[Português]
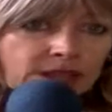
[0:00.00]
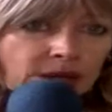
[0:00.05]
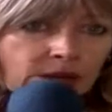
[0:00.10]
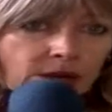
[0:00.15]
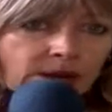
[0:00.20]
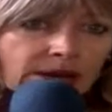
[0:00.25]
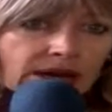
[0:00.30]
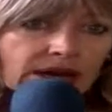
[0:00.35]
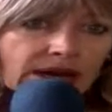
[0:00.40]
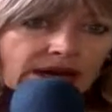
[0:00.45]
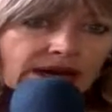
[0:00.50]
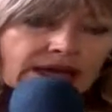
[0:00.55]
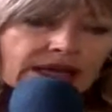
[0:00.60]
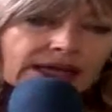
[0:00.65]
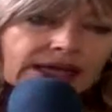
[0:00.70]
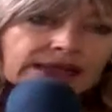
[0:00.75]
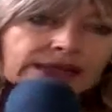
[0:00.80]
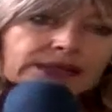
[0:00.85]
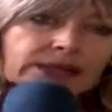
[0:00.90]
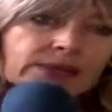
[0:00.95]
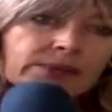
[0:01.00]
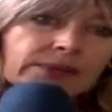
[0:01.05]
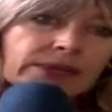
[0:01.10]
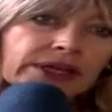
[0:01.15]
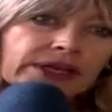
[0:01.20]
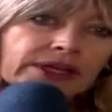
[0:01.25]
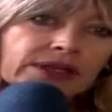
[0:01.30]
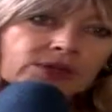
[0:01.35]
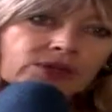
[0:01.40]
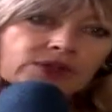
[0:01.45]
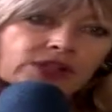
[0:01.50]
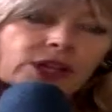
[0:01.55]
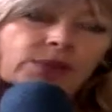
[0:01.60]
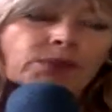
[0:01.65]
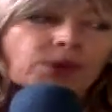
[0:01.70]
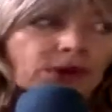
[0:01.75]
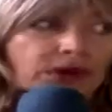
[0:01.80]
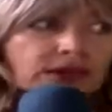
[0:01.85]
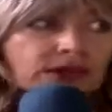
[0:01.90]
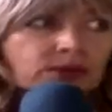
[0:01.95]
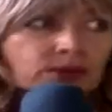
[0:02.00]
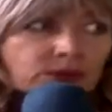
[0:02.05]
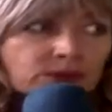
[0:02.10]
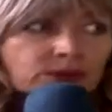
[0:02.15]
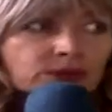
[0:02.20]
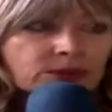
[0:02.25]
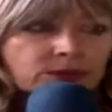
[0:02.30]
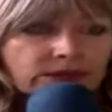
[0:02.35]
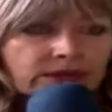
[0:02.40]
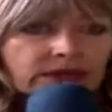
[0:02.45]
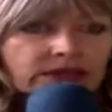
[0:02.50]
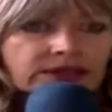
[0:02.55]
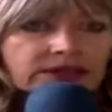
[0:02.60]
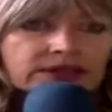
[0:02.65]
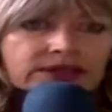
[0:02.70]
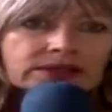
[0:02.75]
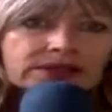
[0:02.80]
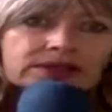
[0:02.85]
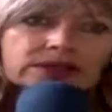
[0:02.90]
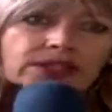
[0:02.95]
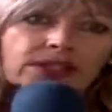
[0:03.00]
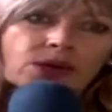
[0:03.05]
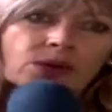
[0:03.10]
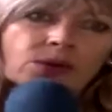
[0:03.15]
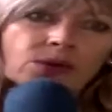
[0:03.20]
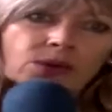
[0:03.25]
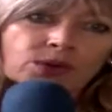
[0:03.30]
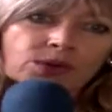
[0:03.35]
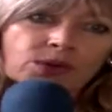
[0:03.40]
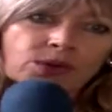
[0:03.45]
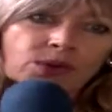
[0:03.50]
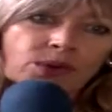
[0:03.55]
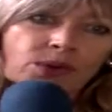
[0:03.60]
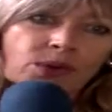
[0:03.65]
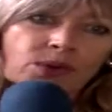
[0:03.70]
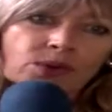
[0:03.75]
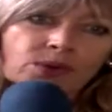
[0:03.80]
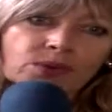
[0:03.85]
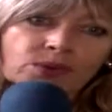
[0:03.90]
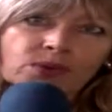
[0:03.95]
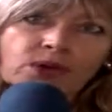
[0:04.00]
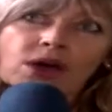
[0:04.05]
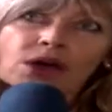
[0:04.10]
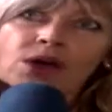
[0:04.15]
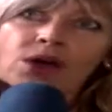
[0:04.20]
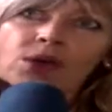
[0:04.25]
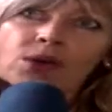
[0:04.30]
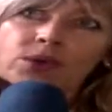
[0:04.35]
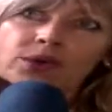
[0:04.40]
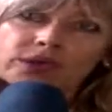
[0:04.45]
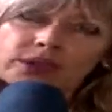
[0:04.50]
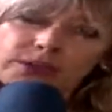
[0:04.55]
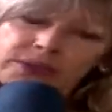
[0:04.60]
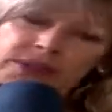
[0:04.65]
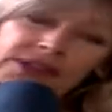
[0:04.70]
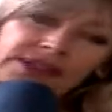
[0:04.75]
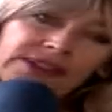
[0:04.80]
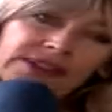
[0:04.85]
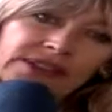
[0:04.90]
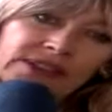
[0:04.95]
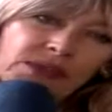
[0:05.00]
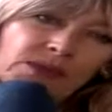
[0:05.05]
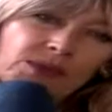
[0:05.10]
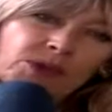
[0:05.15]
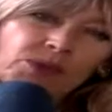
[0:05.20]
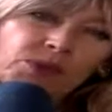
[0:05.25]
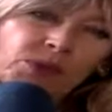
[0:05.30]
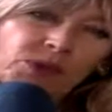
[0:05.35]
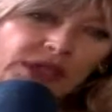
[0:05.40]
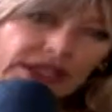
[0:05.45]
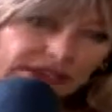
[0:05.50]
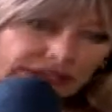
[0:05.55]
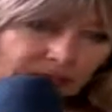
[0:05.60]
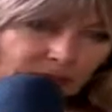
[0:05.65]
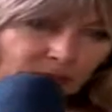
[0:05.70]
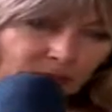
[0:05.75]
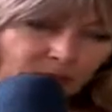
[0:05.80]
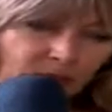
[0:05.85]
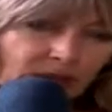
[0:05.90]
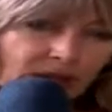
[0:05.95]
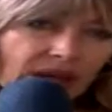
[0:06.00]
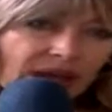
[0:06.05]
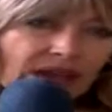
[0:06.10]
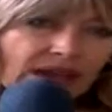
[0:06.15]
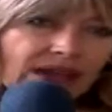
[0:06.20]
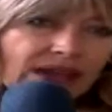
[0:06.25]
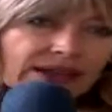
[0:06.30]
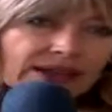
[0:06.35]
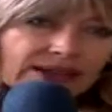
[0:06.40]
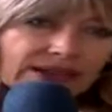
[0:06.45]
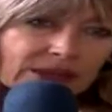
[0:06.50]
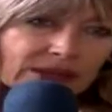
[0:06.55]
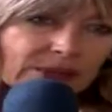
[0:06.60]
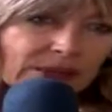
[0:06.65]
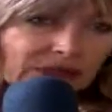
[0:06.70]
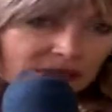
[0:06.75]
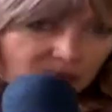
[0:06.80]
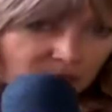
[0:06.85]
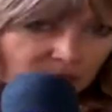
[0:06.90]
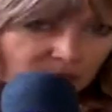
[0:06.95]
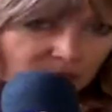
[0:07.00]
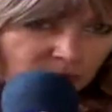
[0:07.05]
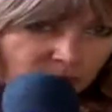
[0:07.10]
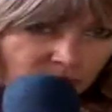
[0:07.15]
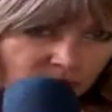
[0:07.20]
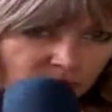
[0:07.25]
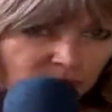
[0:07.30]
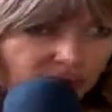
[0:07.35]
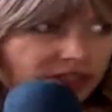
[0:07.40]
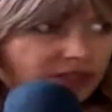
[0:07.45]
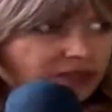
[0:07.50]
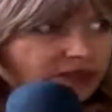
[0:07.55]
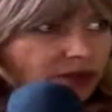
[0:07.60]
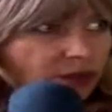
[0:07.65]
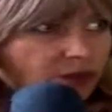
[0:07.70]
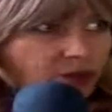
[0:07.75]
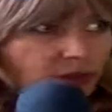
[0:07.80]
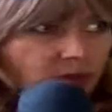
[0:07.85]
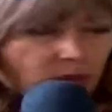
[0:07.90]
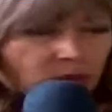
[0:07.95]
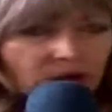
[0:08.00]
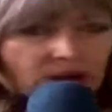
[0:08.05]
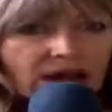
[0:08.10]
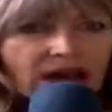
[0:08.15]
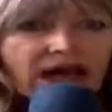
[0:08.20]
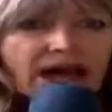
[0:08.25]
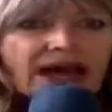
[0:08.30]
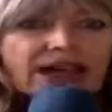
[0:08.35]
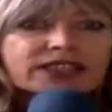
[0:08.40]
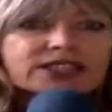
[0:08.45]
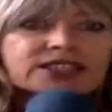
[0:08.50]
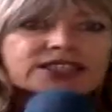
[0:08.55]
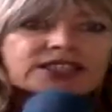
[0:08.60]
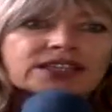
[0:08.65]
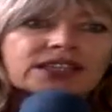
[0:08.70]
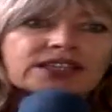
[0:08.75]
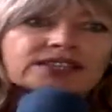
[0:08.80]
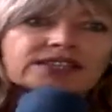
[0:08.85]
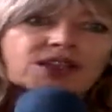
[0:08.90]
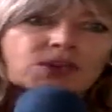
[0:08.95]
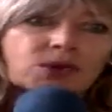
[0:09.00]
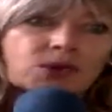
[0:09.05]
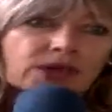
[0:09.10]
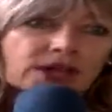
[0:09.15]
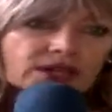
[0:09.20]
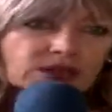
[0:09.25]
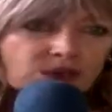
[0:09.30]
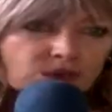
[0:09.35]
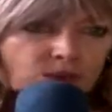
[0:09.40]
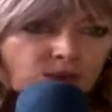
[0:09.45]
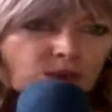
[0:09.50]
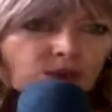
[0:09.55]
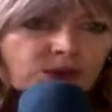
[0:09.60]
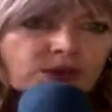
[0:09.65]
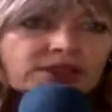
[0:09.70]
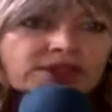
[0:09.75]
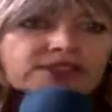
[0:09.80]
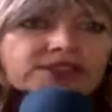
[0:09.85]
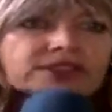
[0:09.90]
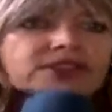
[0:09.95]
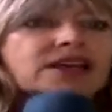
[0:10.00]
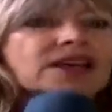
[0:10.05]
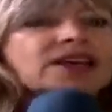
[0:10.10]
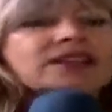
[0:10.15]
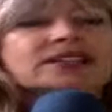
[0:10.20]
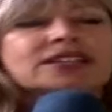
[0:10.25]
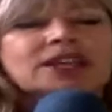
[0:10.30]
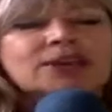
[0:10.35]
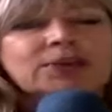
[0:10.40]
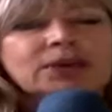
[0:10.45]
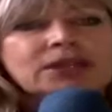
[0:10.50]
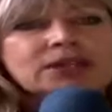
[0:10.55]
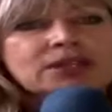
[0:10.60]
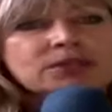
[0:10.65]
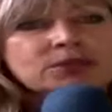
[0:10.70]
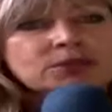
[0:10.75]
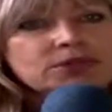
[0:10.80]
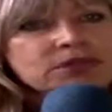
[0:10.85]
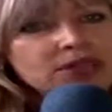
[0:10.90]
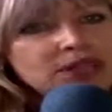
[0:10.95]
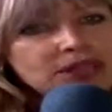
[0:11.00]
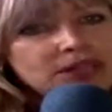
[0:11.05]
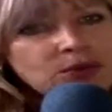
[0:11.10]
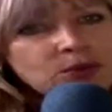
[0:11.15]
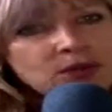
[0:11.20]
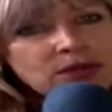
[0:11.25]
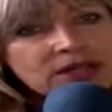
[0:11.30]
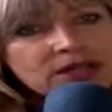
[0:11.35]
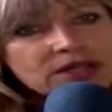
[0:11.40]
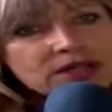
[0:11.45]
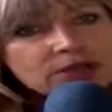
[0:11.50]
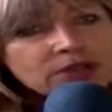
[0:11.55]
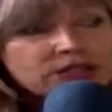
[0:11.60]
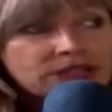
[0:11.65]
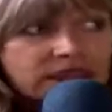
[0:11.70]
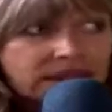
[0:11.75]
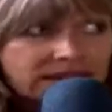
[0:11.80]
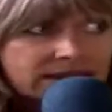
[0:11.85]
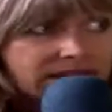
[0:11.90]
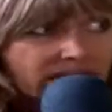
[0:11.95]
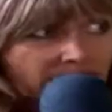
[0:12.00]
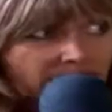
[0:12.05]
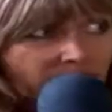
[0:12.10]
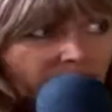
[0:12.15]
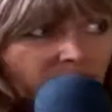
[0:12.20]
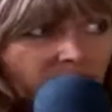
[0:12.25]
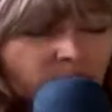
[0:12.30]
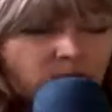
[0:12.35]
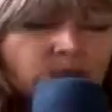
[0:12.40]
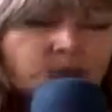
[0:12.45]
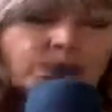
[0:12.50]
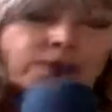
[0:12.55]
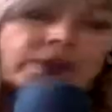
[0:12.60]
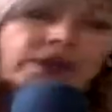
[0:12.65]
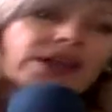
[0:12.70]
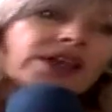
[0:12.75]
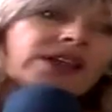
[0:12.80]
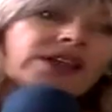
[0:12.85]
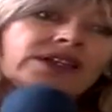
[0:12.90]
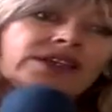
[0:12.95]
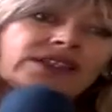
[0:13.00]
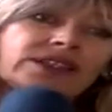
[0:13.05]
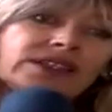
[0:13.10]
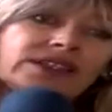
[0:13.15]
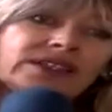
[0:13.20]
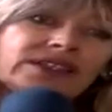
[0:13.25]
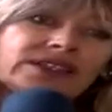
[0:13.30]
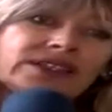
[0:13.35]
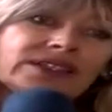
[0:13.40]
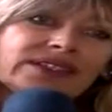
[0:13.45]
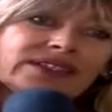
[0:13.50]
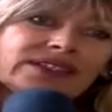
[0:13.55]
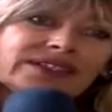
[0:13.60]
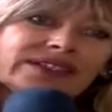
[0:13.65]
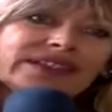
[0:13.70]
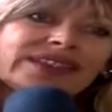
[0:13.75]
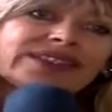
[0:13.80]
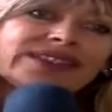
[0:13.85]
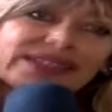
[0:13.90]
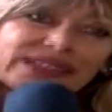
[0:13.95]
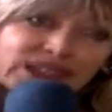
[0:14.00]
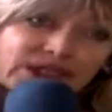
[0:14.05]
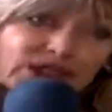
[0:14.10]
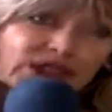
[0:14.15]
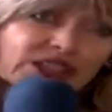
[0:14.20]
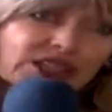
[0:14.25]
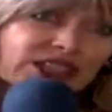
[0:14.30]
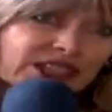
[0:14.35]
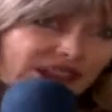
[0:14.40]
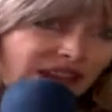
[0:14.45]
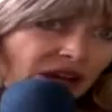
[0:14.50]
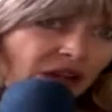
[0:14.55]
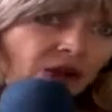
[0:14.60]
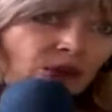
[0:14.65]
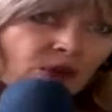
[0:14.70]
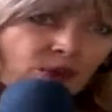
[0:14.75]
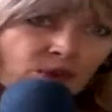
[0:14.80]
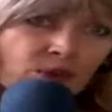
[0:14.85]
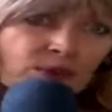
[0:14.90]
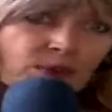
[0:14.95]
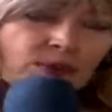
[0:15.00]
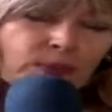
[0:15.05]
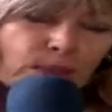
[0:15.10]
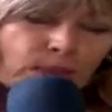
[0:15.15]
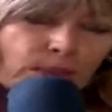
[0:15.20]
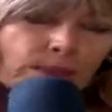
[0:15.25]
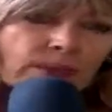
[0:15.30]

CEGEL, ela também nos apoia muito, né? De acordo com o que precisamos, por exemplo, é, trabalhamos muito no Festival de Chocolate, nas decorações, trabalhamos na decoração de Natal. E esse ano a gente está com